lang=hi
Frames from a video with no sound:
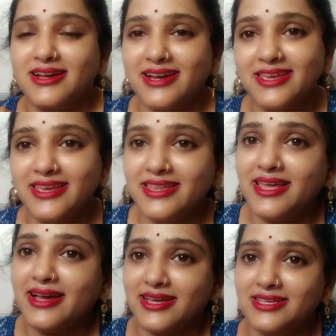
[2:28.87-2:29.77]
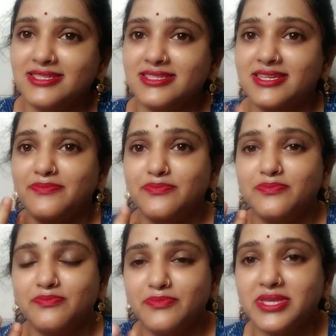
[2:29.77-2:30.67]
कहीं ना कहीं से
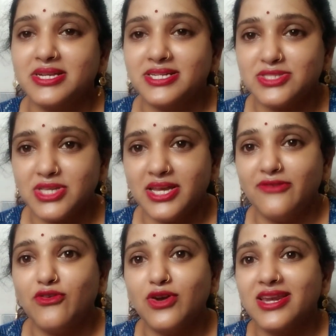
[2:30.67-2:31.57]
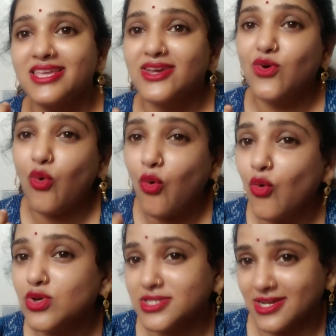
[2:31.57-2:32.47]
पीरियड्स है वो लीक
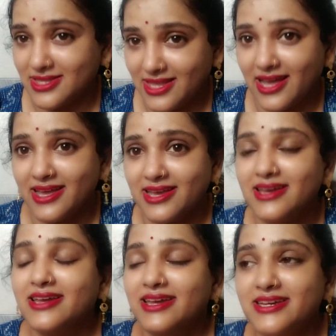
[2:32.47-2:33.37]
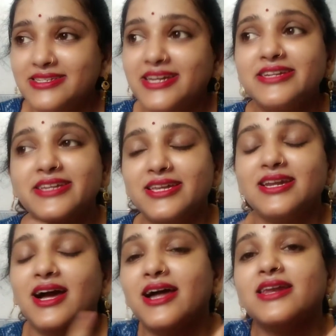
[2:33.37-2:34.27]
हो सकता है ये
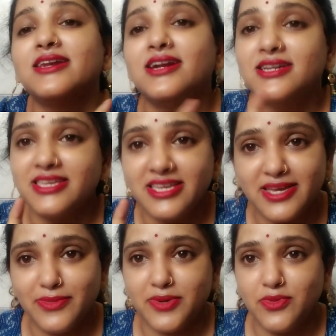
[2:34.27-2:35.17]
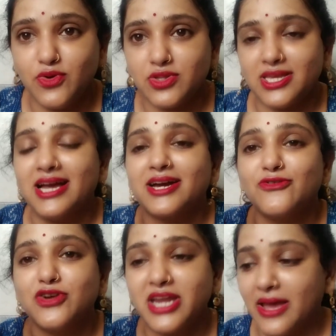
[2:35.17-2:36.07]
डर हर लड़की के मन में होता है अगर
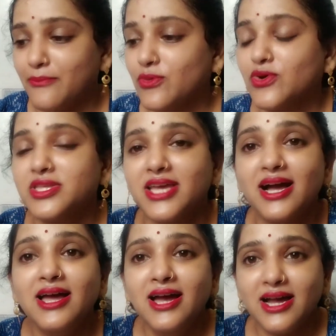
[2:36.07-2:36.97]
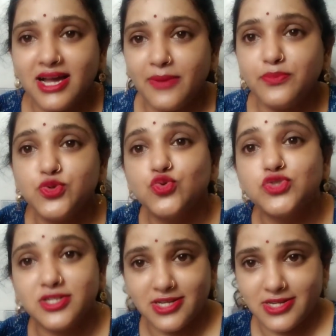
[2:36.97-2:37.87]
वो टैम्पोन या कप
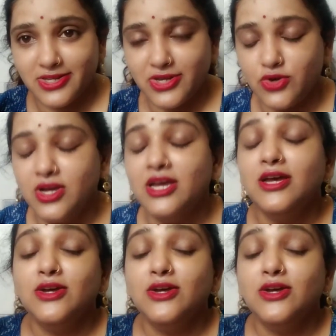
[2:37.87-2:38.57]
यूज कर रही है